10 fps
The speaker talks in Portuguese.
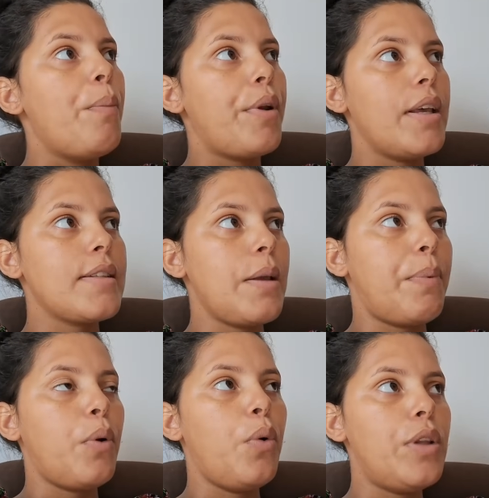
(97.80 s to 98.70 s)
Por
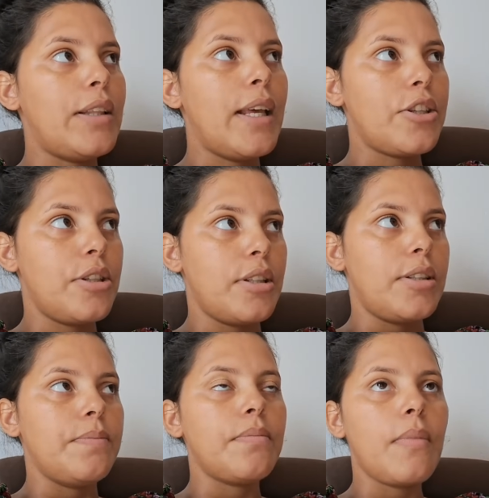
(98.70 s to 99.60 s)
exemplo, o
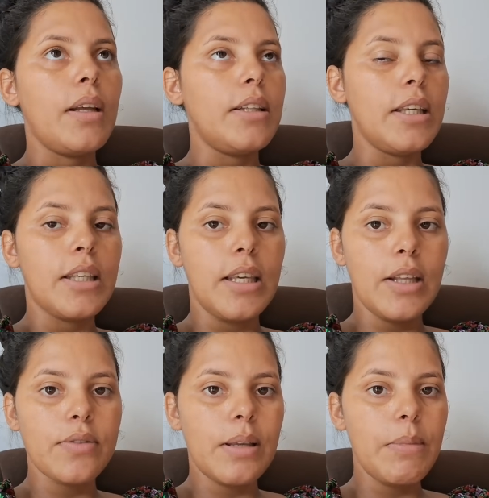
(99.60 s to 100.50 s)
detergente de
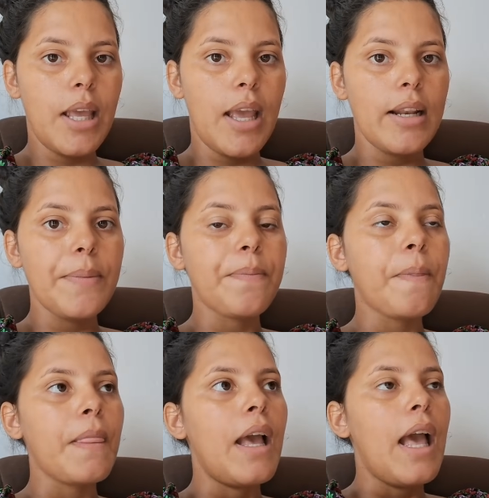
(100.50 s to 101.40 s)
500ml,
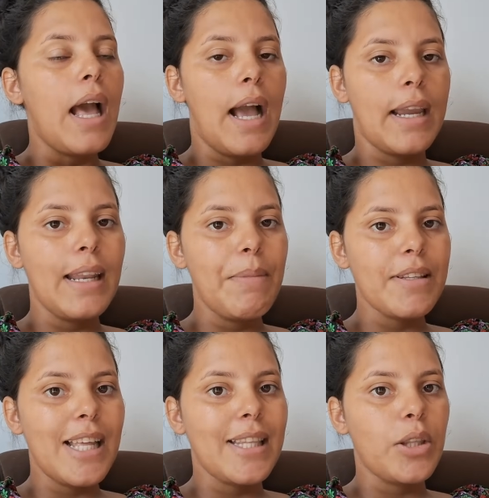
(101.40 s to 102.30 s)
aqui na minha
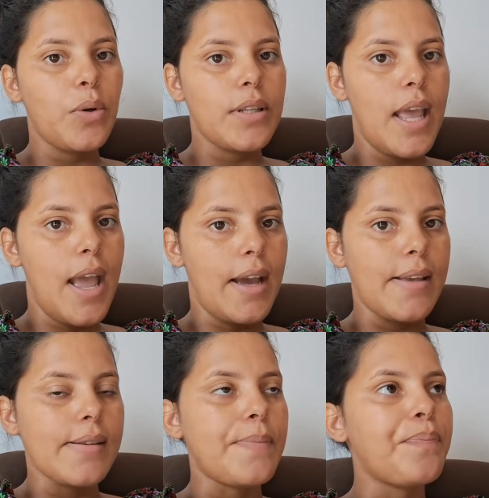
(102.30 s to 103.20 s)
cidade tá R$
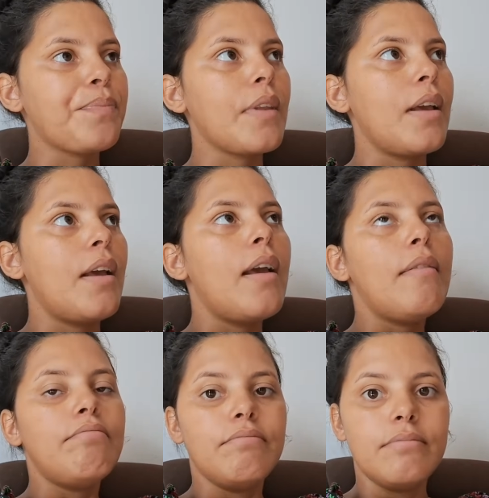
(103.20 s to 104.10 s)
reais.
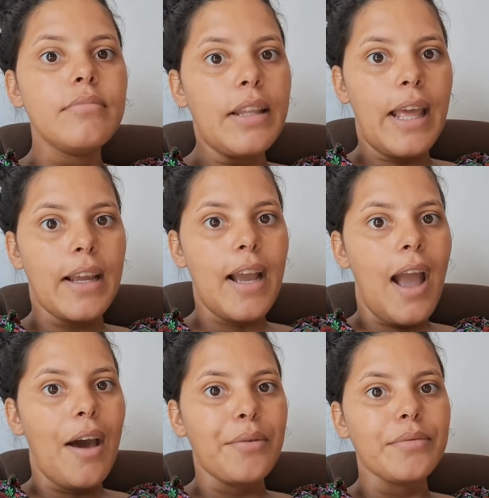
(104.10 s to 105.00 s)
É
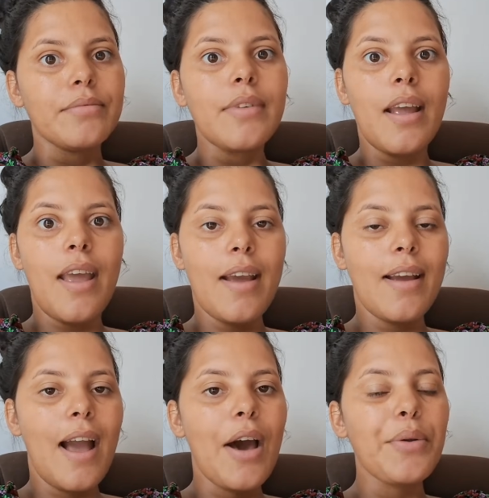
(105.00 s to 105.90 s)
caro? É
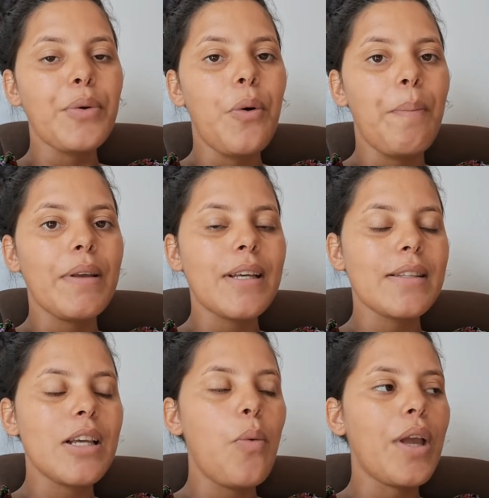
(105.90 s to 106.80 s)
caro em
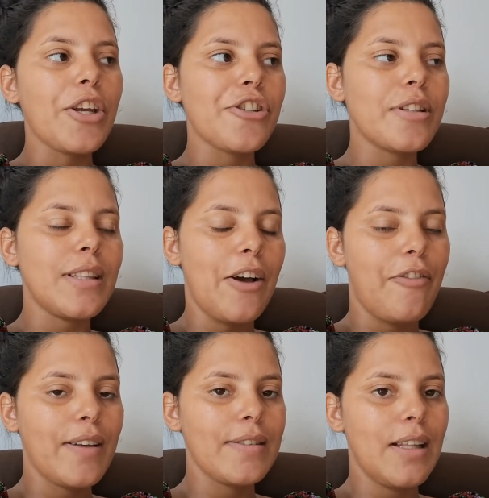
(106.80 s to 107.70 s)
compensação o que a gente tá
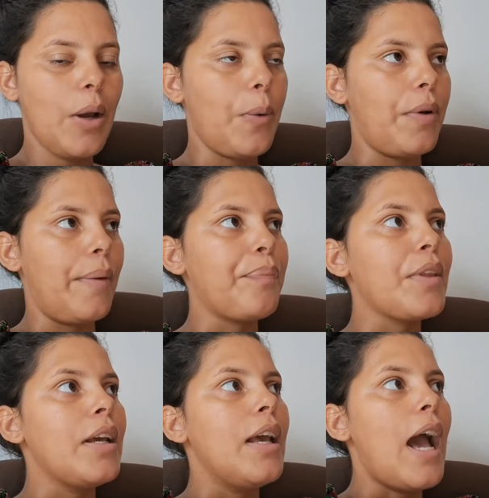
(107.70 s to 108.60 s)
fazendo agora.
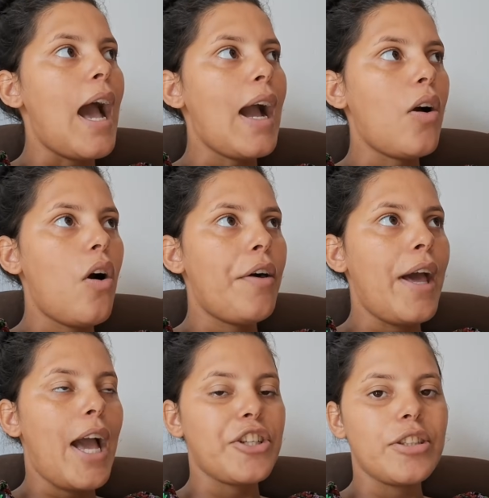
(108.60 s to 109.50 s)

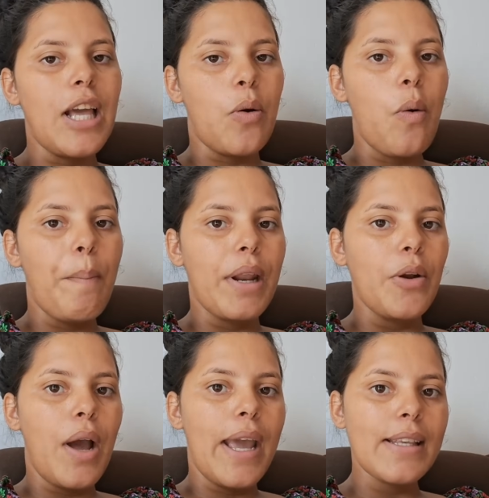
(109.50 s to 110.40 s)
Agora, a gente tá
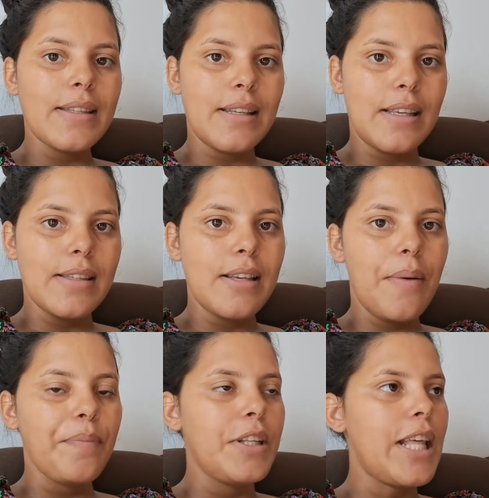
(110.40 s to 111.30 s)
comprando a
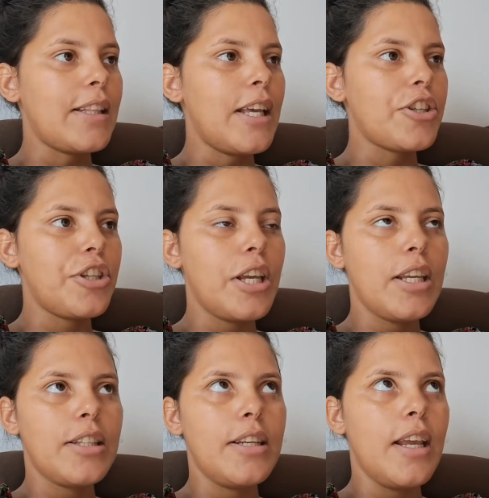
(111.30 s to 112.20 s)
essência de
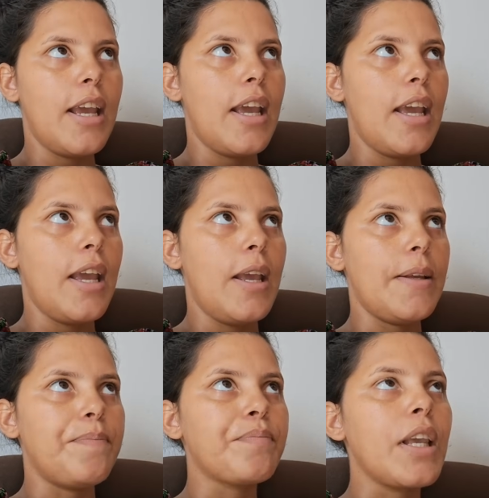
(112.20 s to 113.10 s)
detergente,
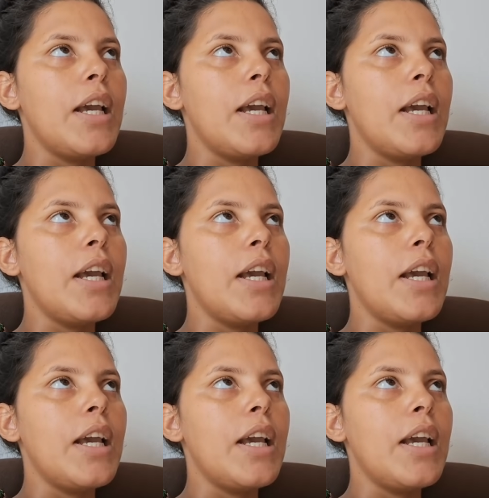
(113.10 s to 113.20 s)
é,